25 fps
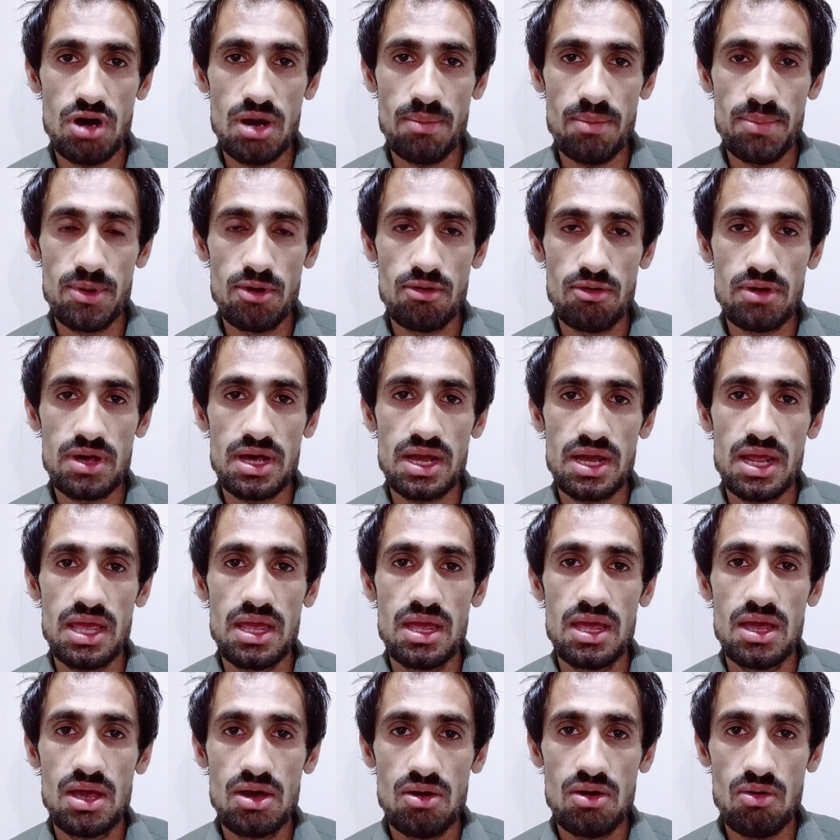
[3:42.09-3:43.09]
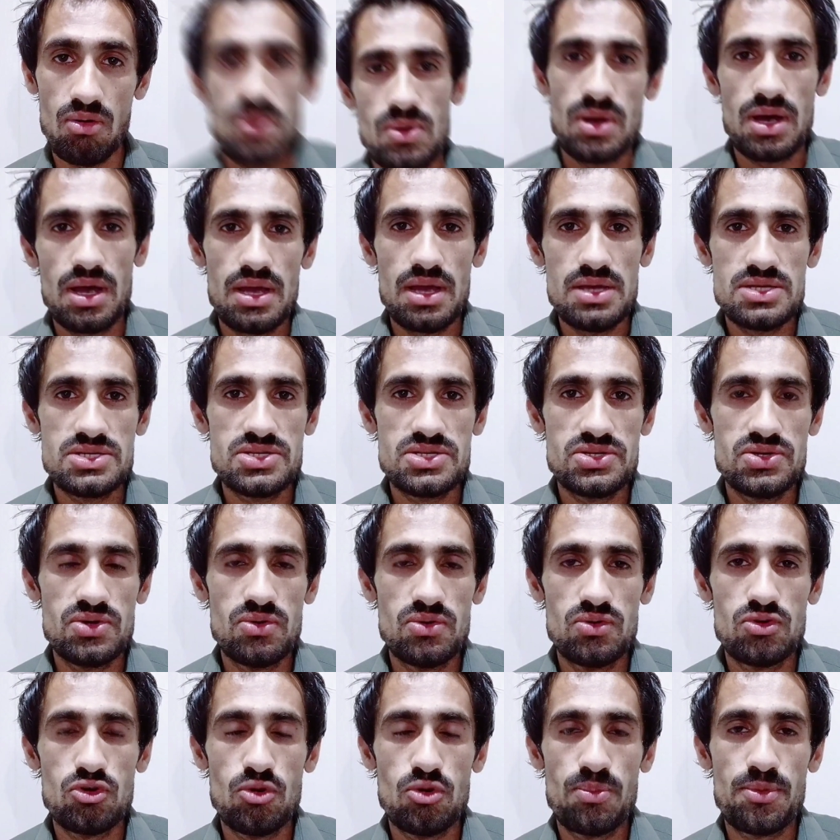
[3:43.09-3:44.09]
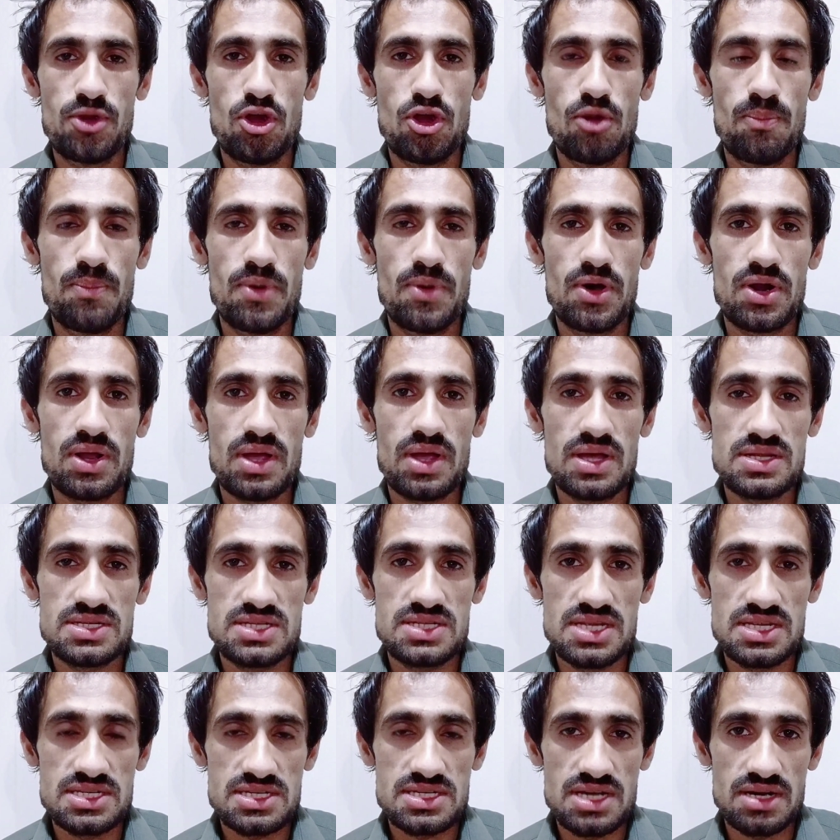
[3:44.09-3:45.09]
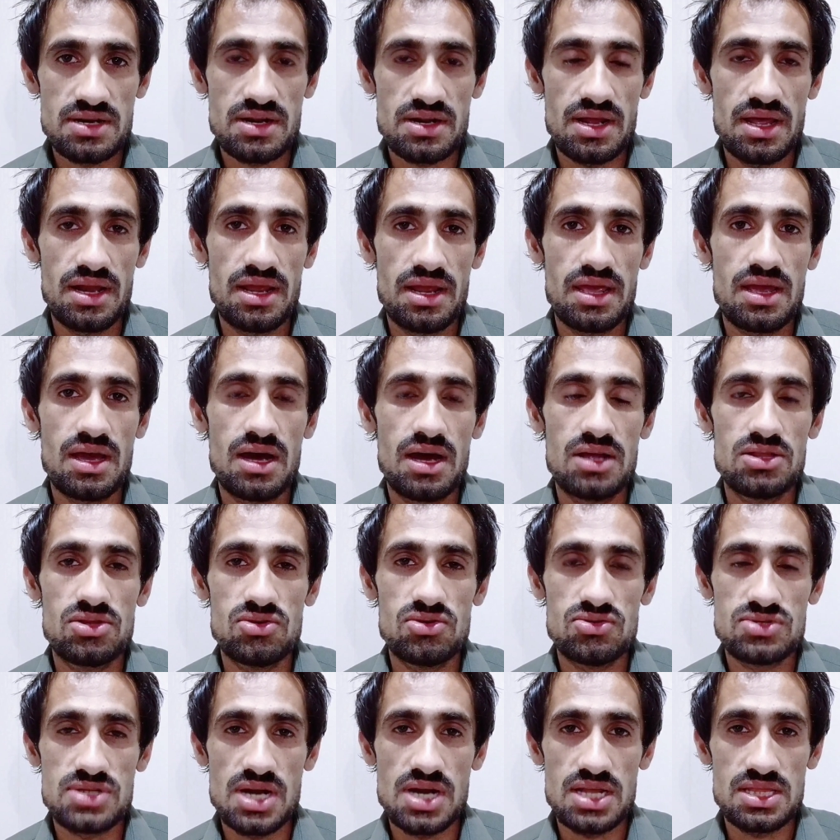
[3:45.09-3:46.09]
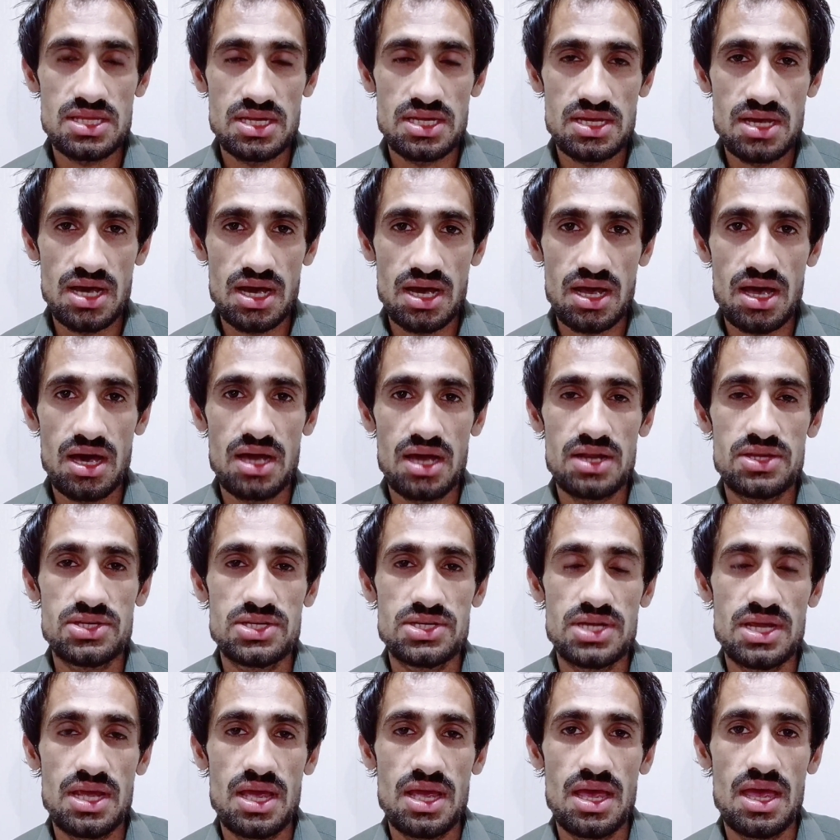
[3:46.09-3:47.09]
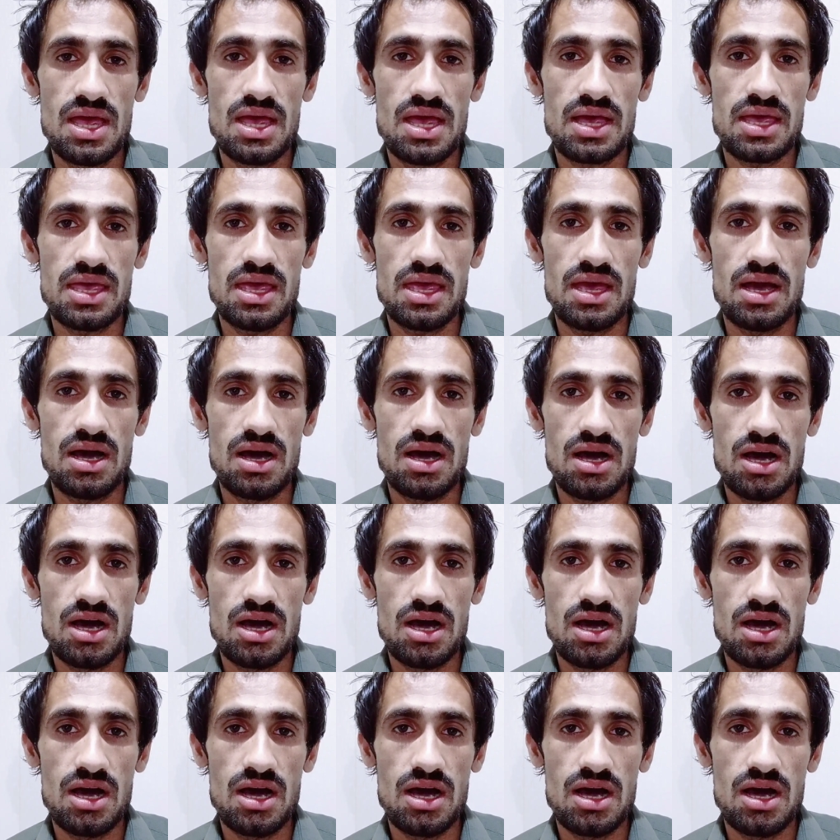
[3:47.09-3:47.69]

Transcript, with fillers: अपलोड करें तो गाइस यूट्यूब के ऊपर कंसिस्टेंट रहने का दूसरा तरीकाकार ये है कि